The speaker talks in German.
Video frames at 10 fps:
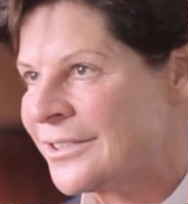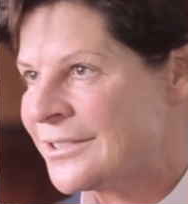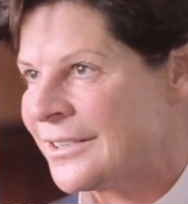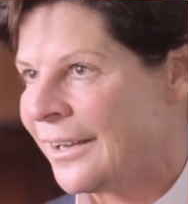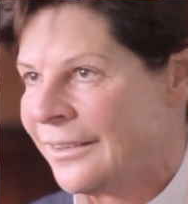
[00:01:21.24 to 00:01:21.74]

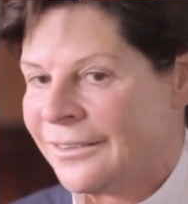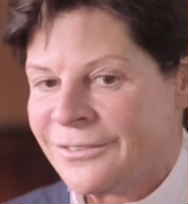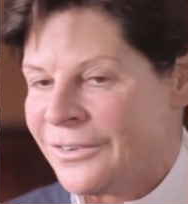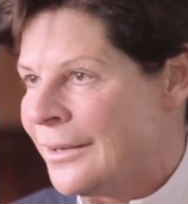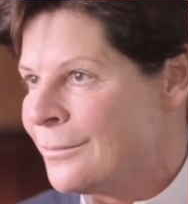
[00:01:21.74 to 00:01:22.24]
ist
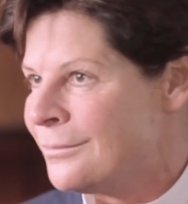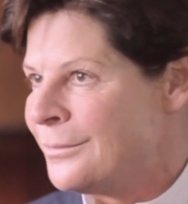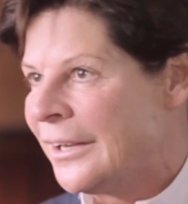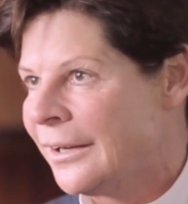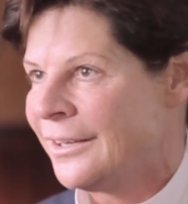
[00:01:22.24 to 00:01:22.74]
irgendwie
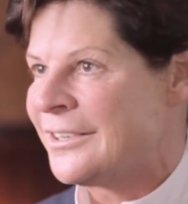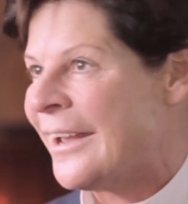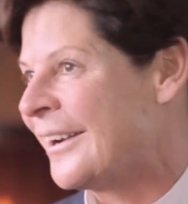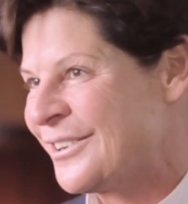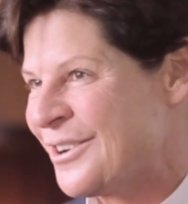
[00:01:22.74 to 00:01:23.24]
mir
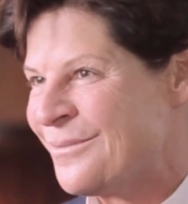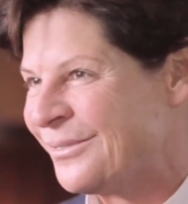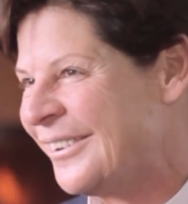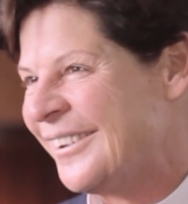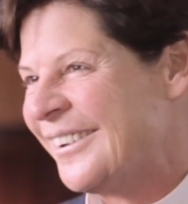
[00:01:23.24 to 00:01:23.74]

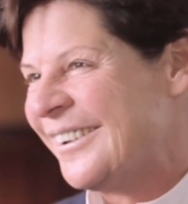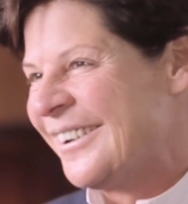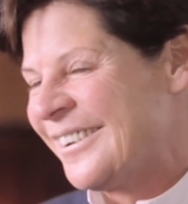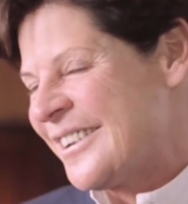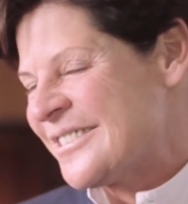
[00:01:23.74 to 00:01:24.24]
hinterhergekommen.
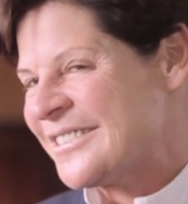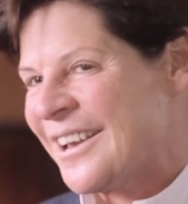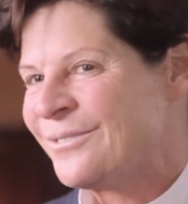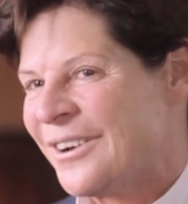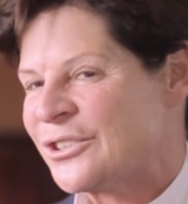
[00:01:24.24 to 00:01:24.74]
Und das ist
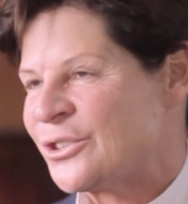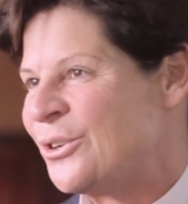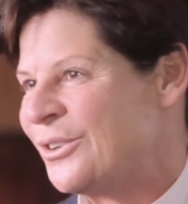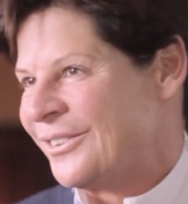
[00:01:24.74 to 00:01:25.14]
einfach schön.